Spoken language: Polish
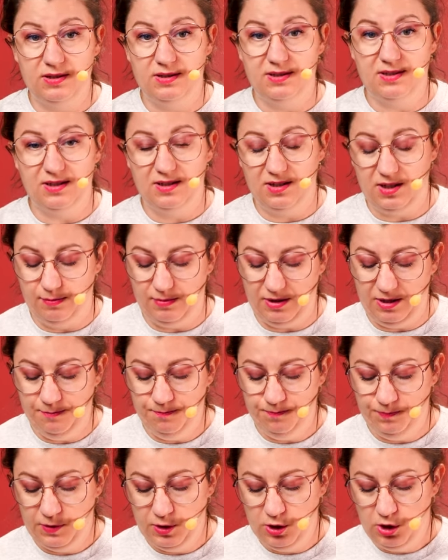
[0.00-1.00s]
Instagrama,
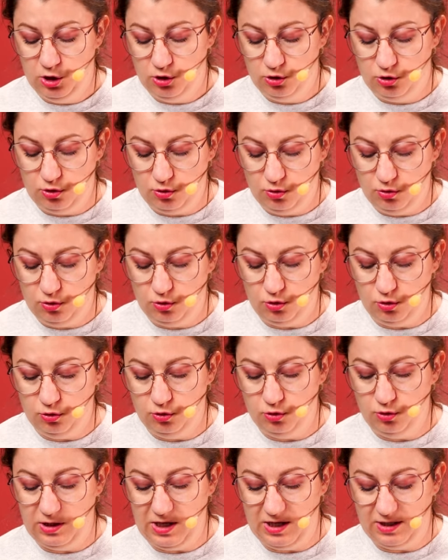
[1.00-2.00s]
co, to
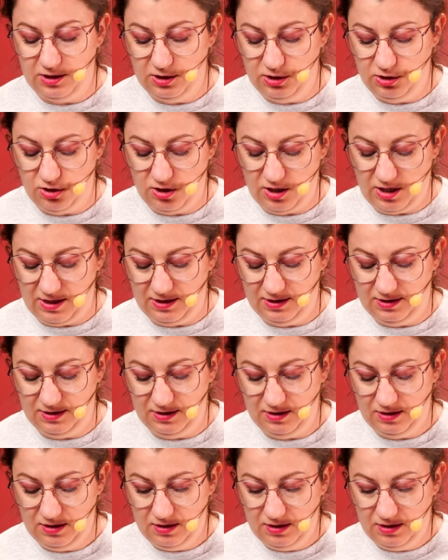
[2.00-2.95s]
co jakiś czas